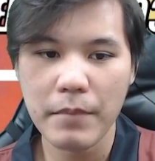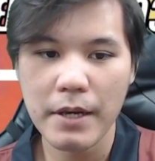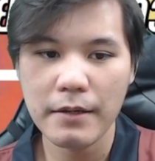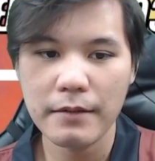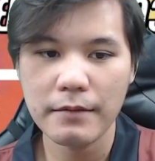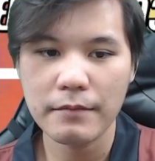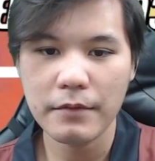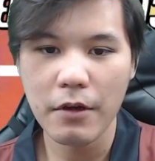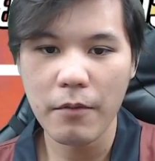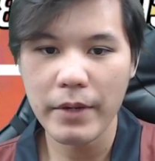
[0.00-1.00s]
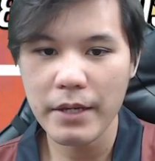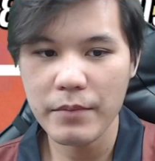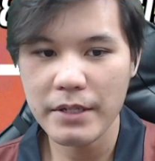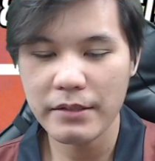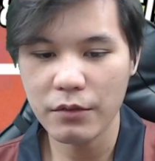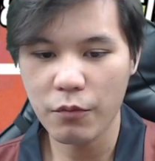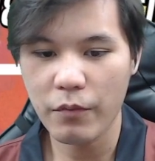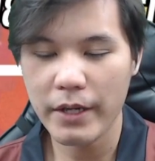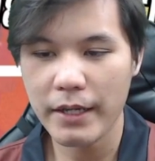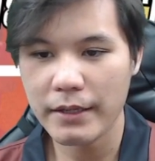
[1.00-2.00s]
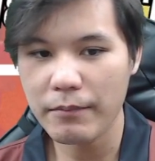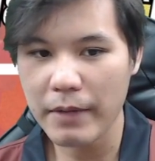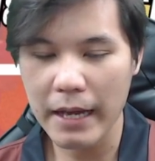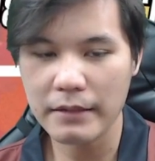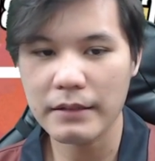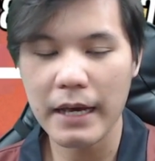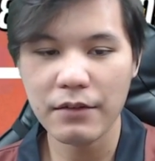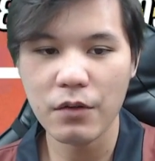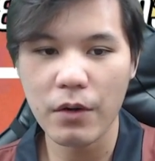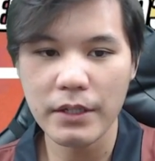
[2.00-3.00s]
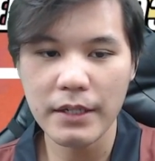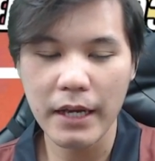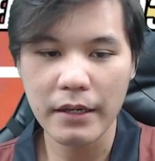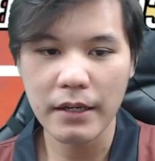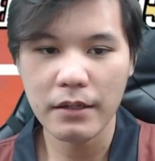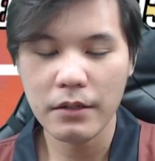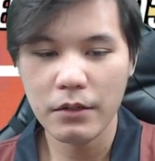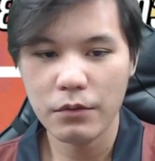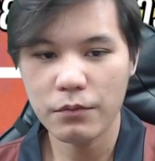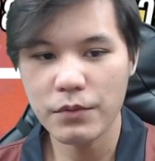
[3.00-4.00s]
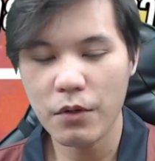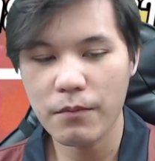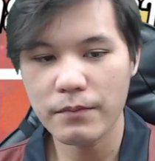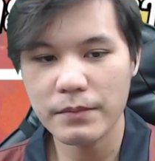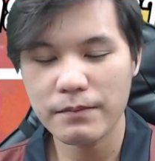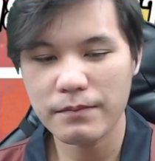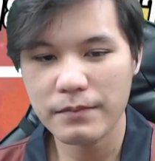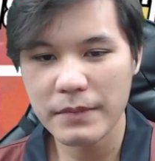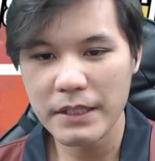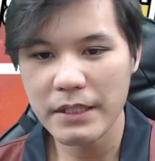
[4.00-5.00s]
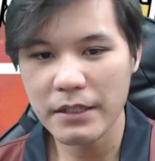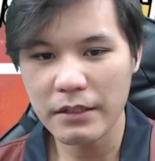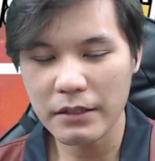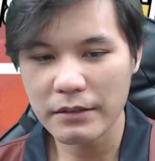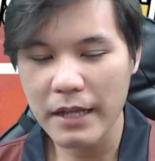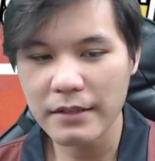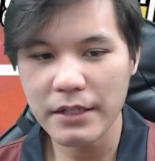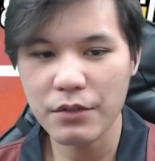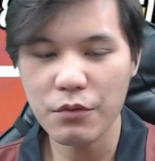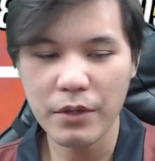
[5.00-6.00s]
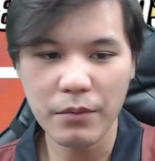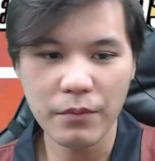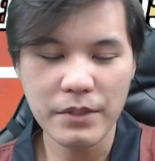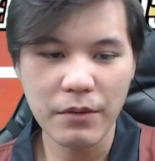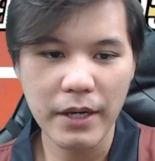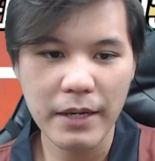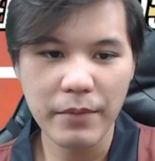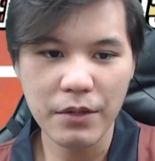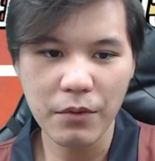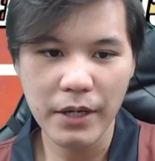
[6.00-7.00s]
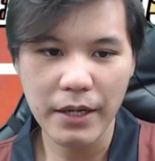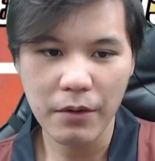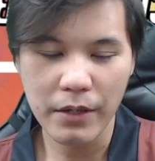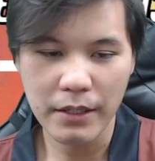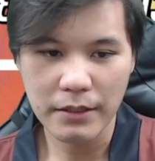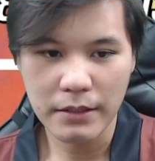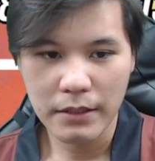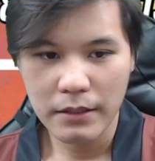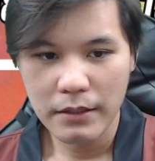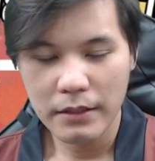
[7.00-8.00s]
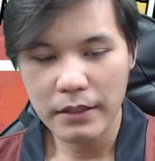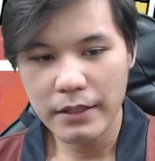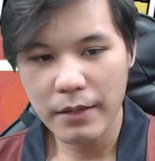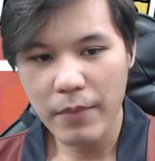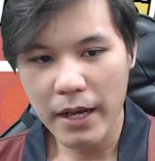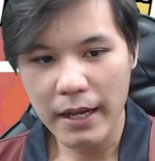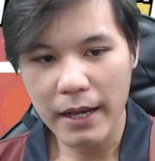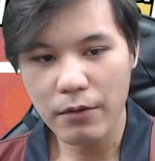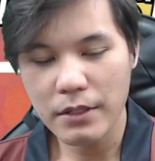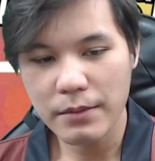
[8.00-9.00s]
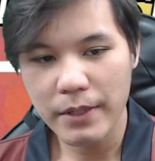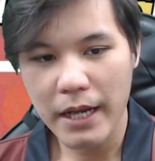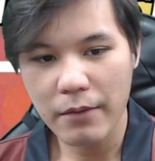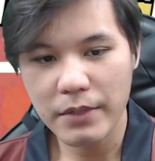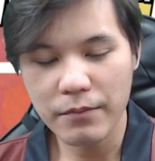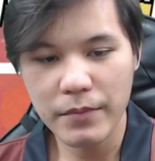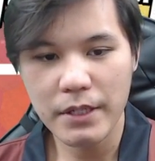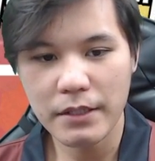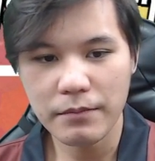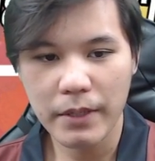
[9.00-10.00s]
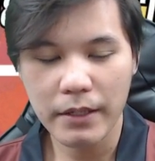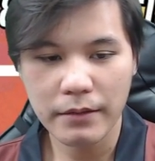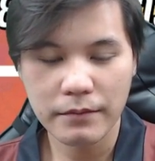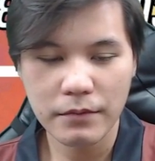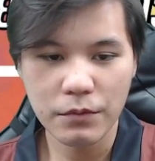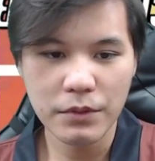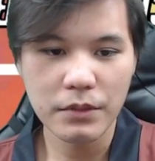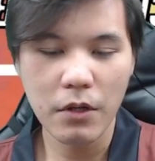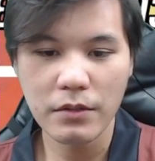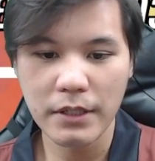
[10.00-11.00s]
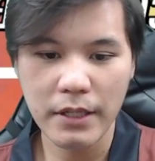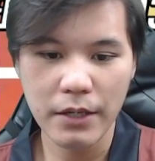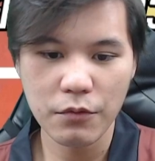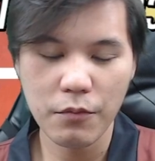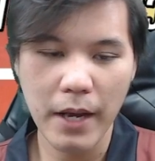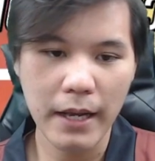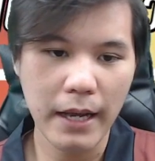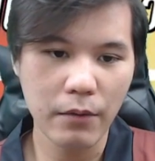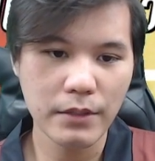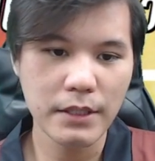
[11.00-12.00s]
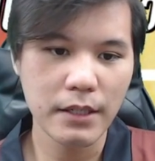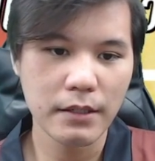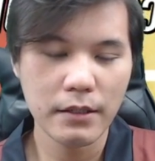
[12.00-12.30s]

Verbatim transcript: มันก็ไม่ได้มีสรุปไว้ในตำราหรือการสอนที่ไหนนะ คุณผู้ชมที่ตั้งใจดูเนี่ยผมเชื่อว่าได้ประโยชน์แน่นอนนะ แล้วเนี่ยหมากขาวก็จะพยายามทิ่มเบี้ยขึ้นไป คุณลองสังเกตดูหมากขาวก็จะ